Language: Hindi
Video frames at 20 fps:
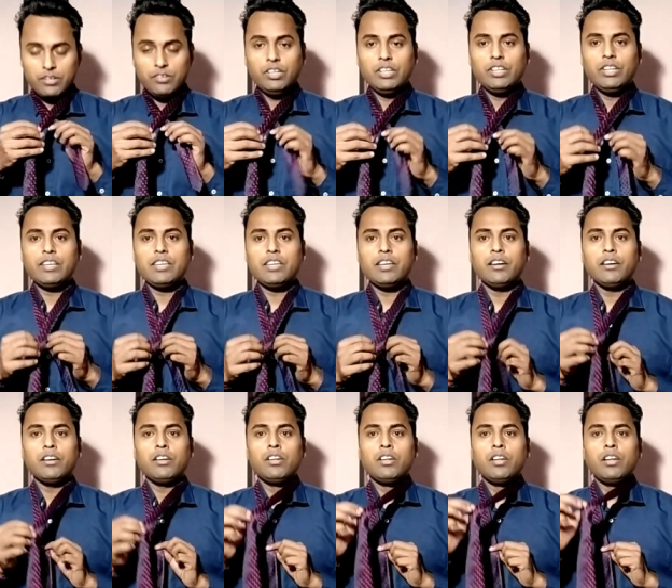ये
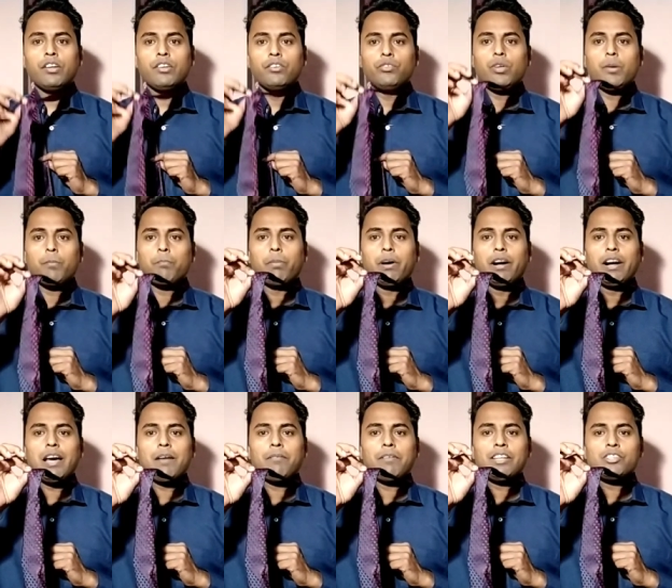देखिए ये
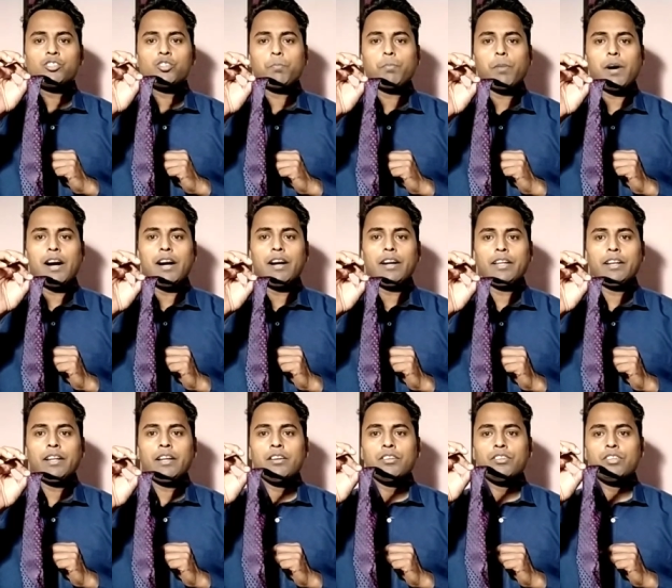बड़ा वाला जो पार्ट है
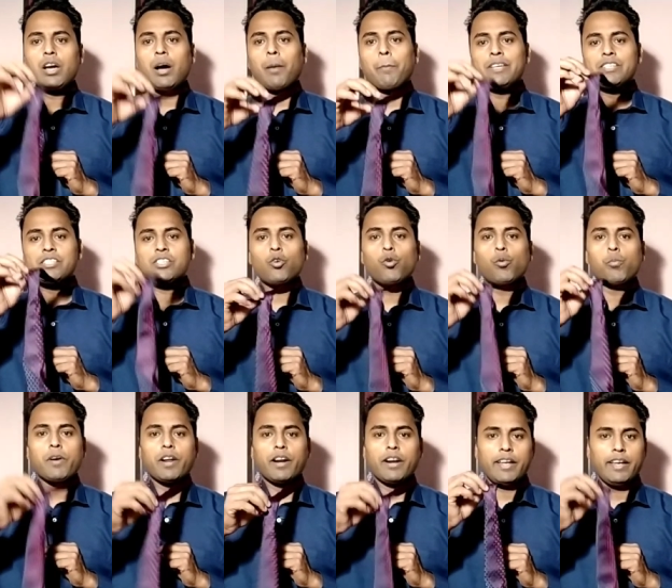ना ये हमेशा
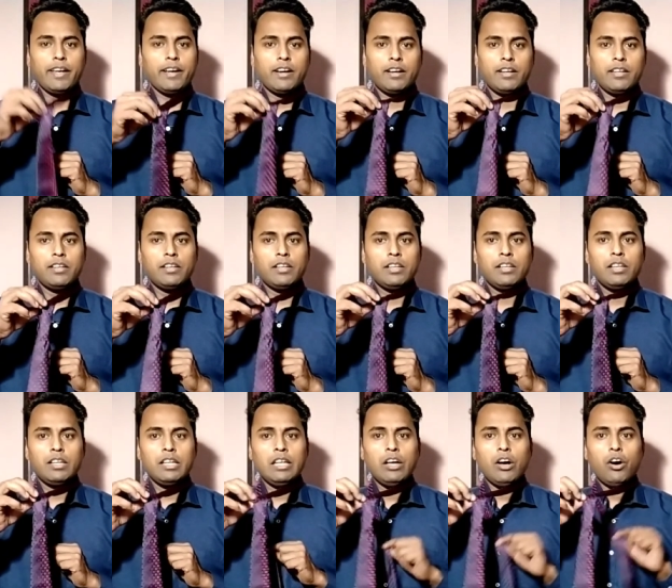ऊपर रहेगा
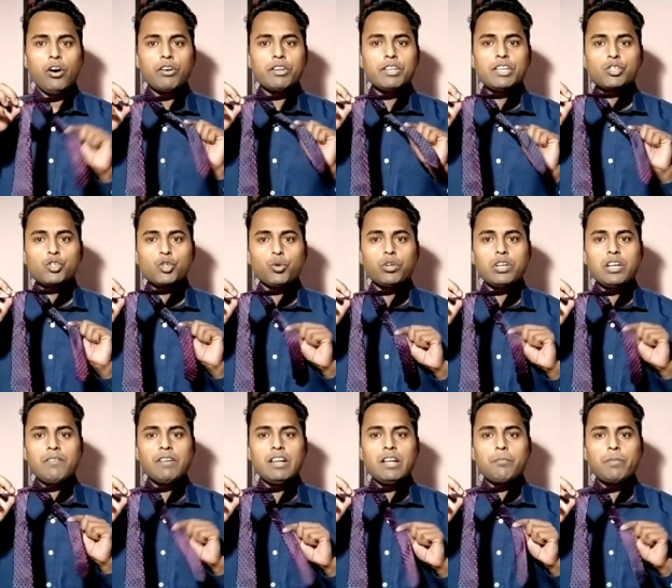और ये
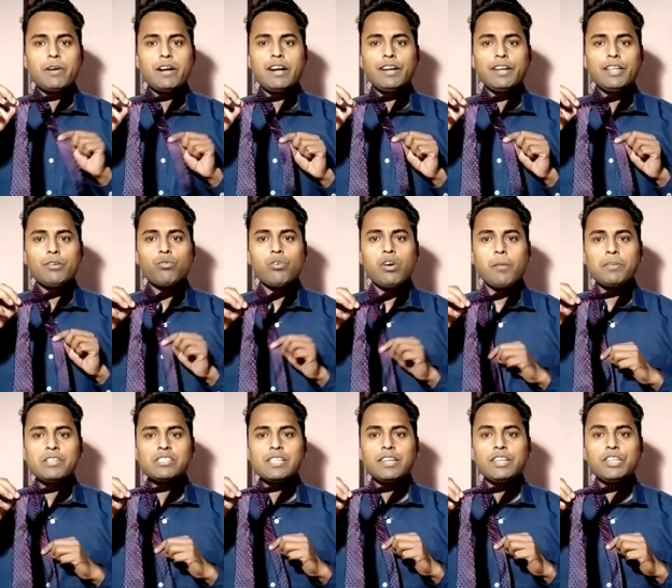छोटा वाला पार्ट है वो
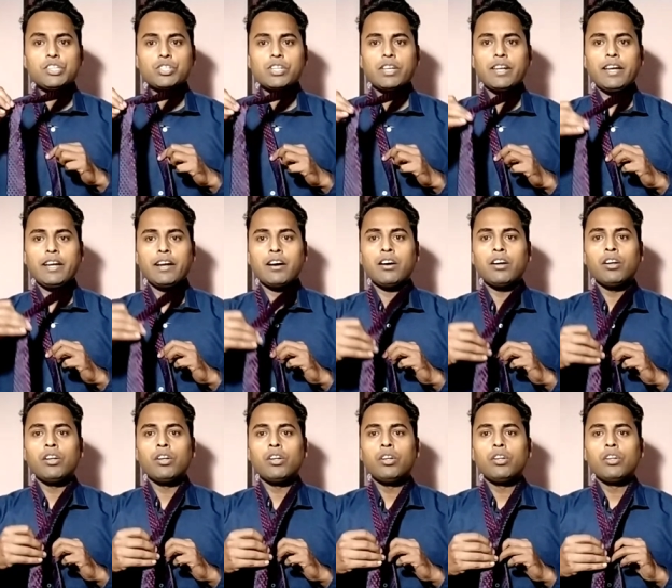हमेशा नीचे रहेगा
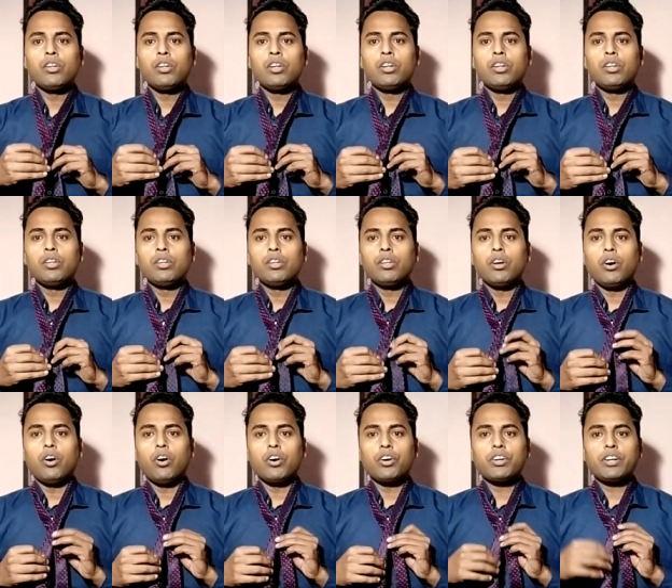
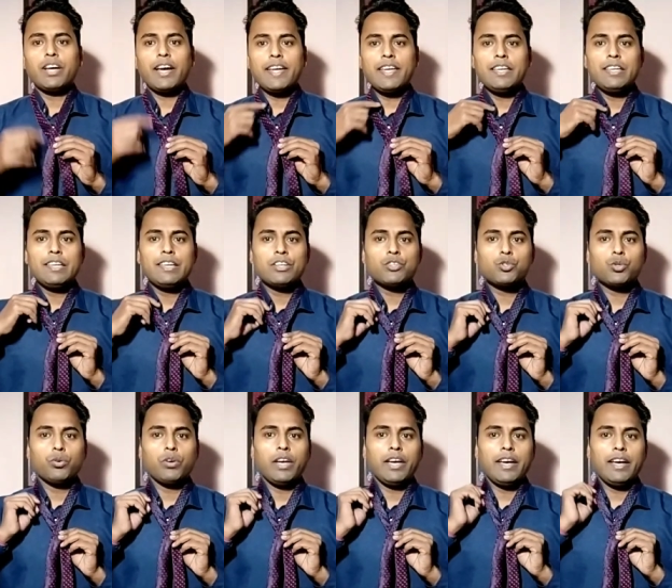और टाई ये
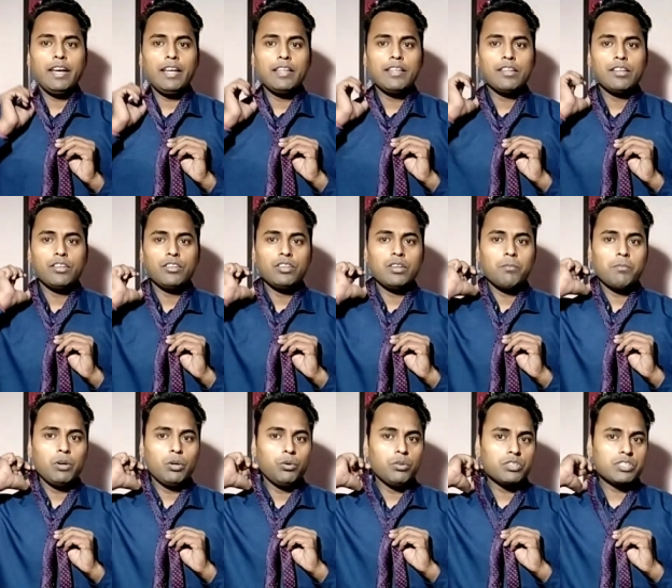जो है ये
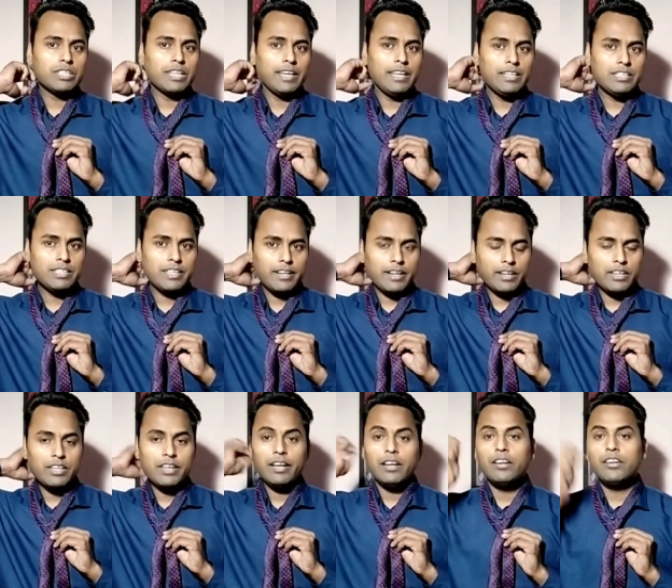बिल्कुल सही से
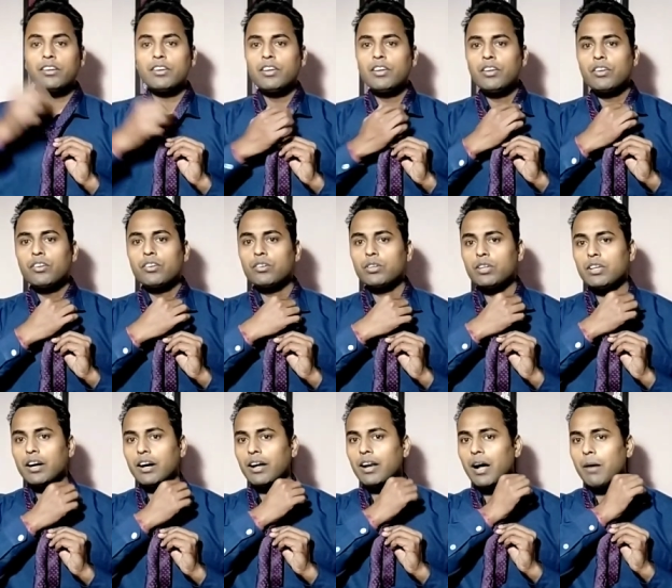रखिए कि अगर